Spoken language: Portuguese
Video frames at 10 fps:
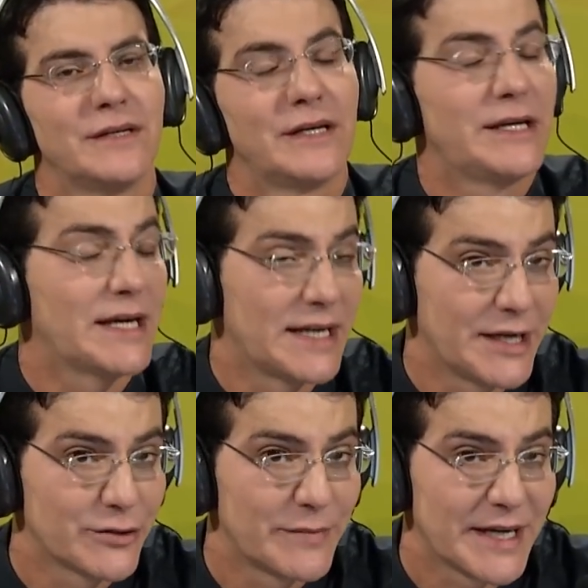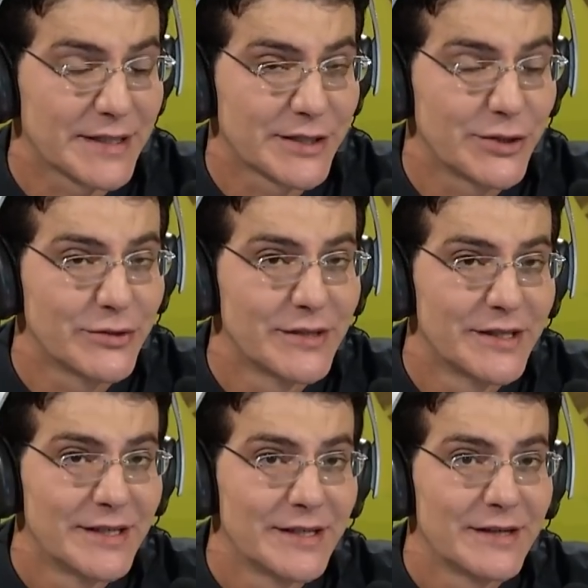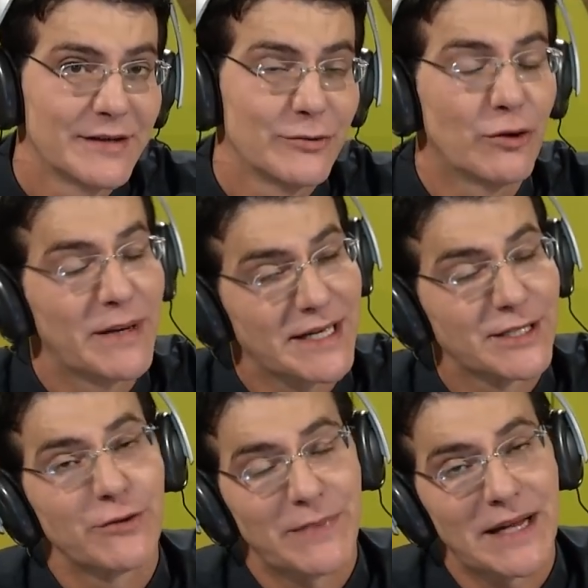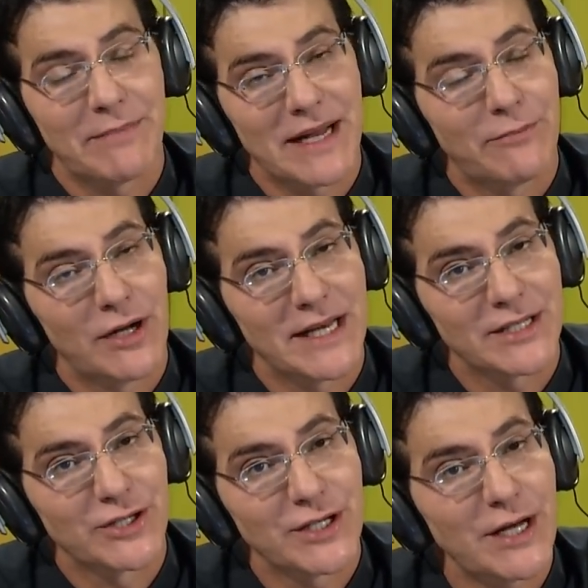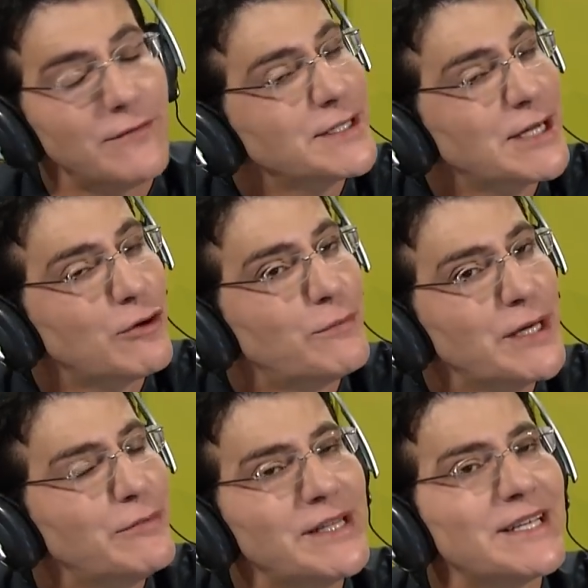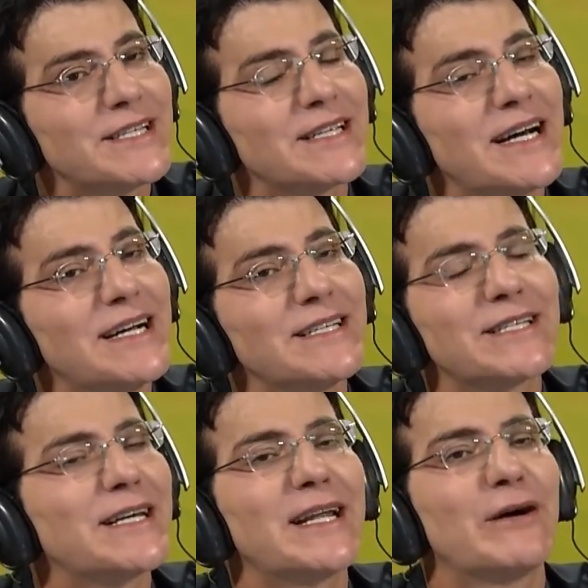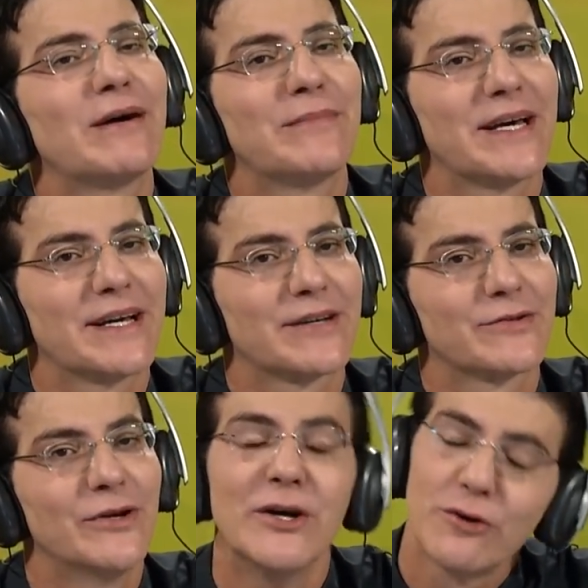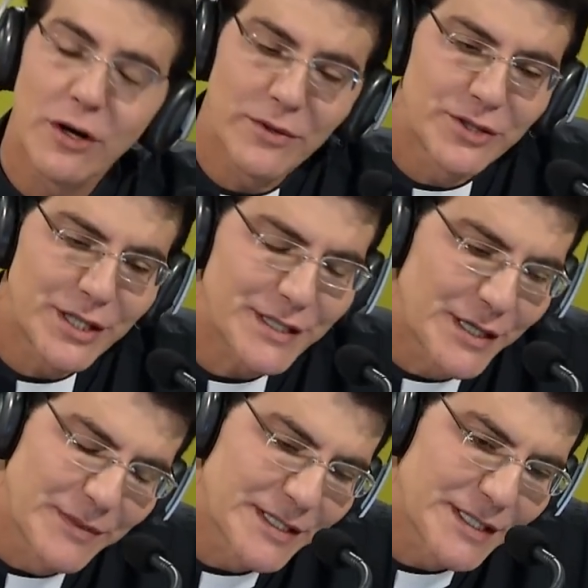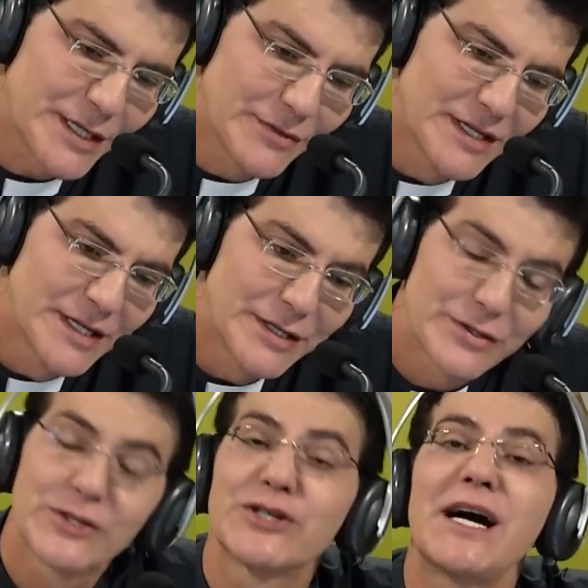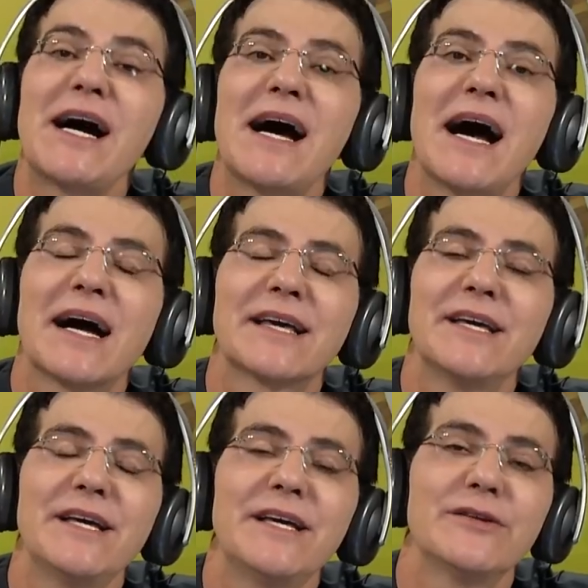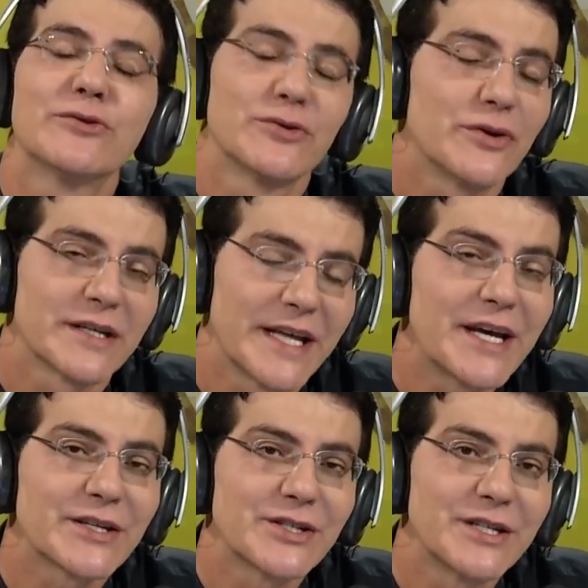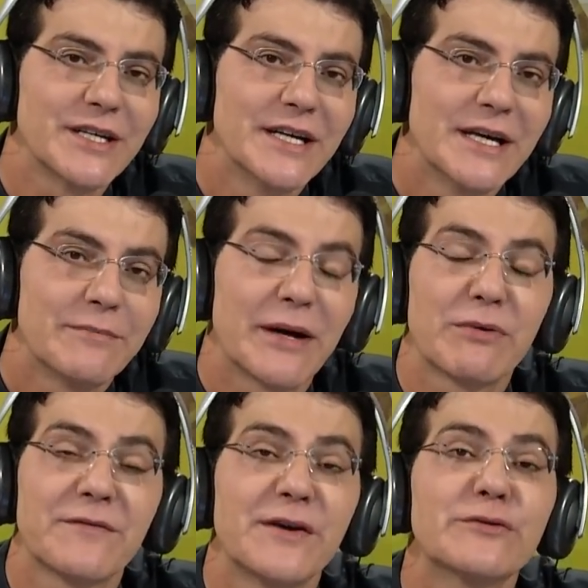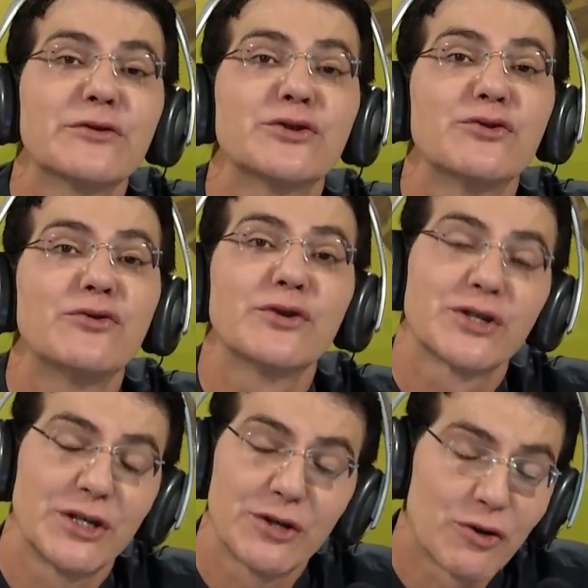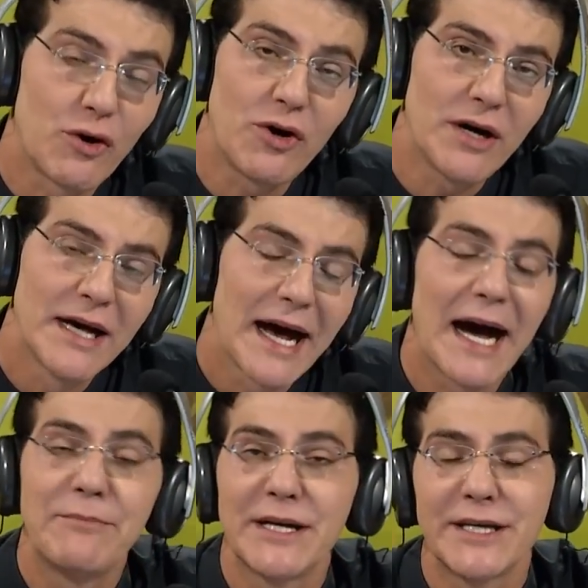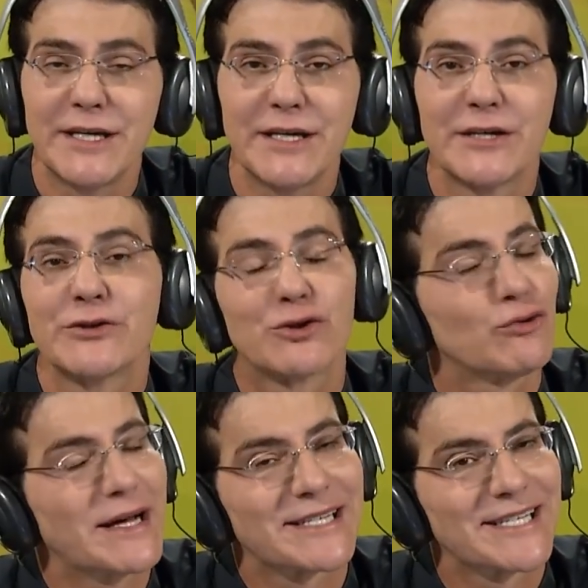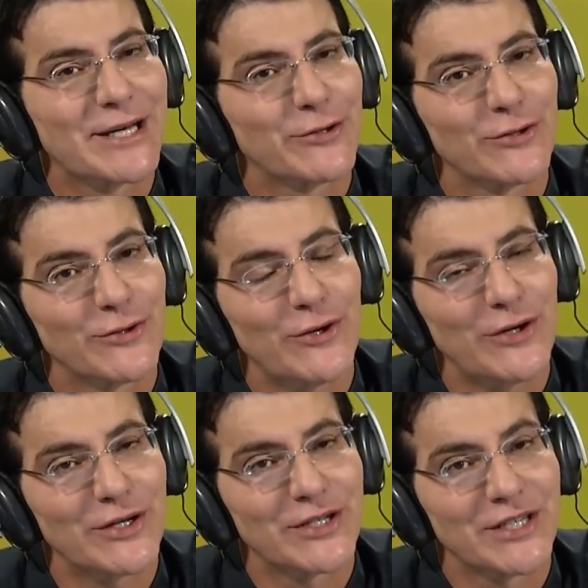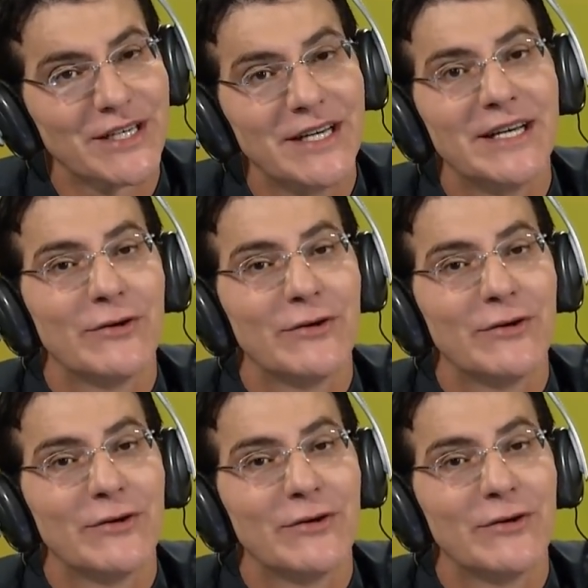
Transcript: E além do Brasil, no Brasil pela parabólica digital você acompanha muitas cidades canal aberto. Como eu disse em missão, já aqui no Nordeste para o evento de hoje em Icó, amanhã Juazeiro do Norte.